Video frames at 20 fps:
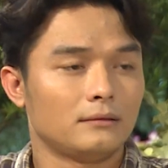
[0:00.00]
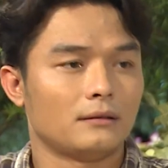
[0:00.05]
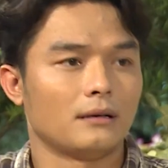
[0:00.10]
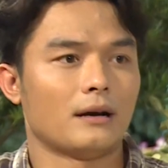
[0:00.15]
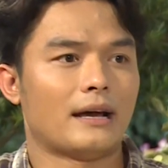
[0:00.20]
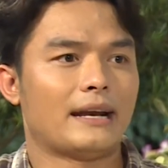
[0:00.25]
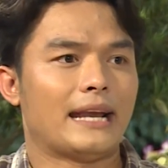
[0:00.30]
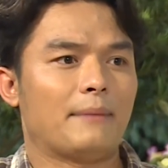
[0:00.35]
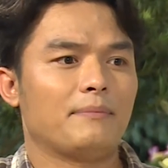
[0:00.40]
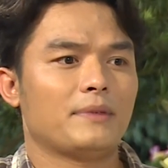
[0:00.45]

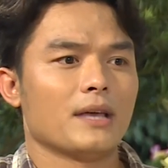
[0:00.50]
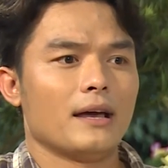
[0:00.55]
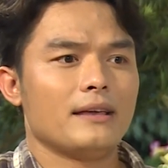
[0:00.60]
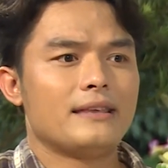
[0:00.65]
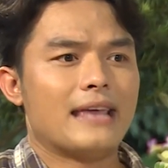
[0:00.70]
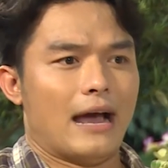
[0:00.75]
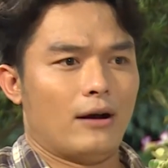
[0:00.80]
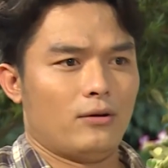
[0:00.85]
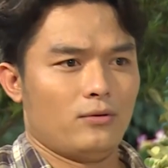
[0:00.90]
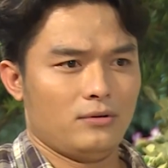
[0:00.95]
Trời, anh em chơi với
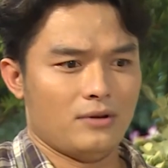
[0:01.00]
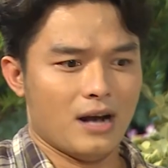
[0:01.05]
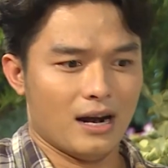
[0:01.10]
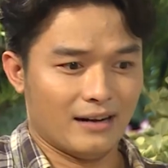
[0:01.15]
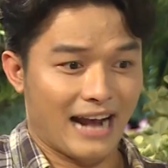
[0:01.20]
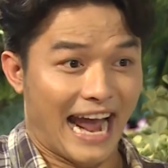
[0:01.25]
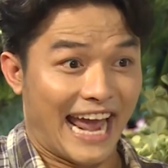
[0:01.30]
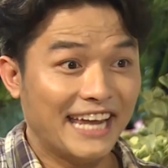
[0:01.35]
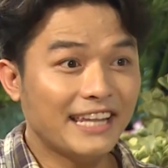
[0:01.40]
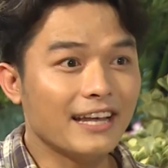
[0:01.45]
nhau
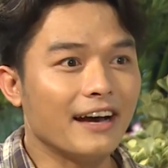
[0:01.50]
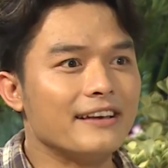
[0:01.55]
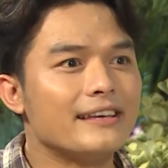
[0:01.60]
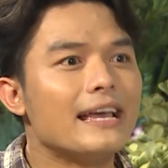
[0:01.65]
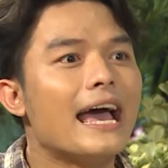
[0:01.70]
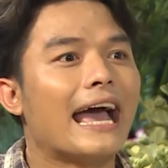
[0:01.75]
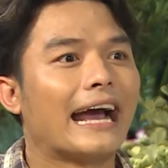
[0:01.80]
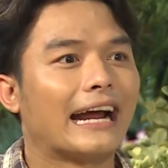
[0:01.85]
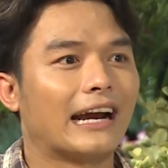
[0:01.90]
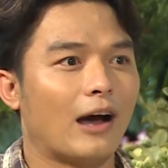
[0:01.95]
gần ấy thời
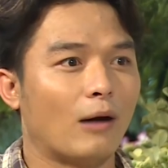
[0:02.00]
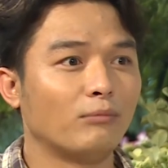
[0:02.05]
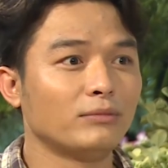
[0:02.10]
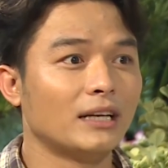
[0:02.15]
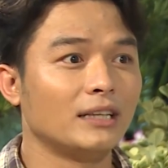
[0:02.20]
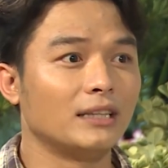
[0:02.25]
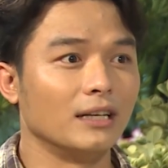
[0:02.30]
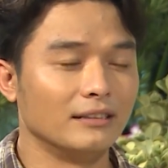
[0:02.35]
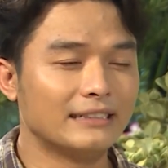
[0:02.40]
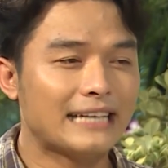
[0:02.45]
gian rồi không
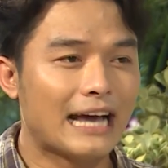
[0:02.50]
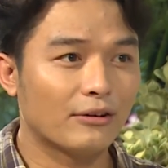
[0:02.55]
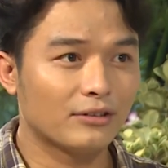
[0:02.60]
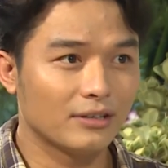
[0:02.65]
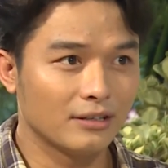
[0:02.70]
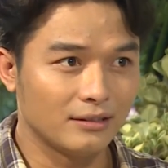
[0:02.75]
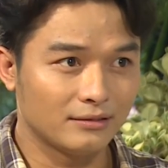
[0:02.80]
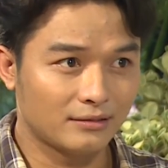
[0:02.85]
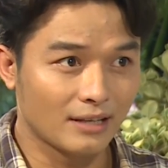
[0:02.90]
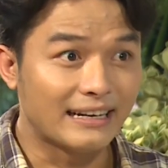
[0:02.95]
tin tưởng nhau
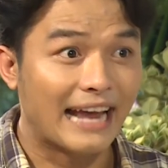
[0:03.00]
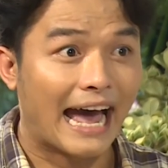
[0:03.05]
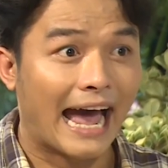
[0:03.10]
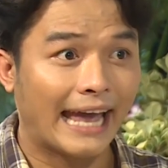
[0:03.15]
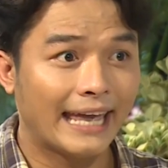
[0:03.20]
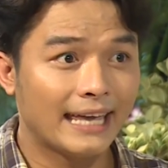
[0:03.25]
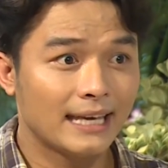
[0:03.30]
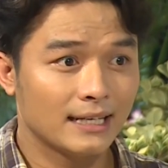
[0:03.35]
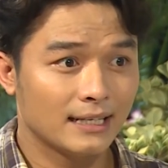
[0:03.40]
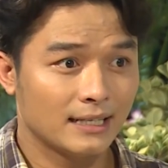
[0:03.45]
chứ tin
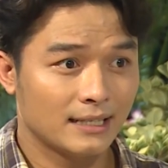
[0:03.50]
ai?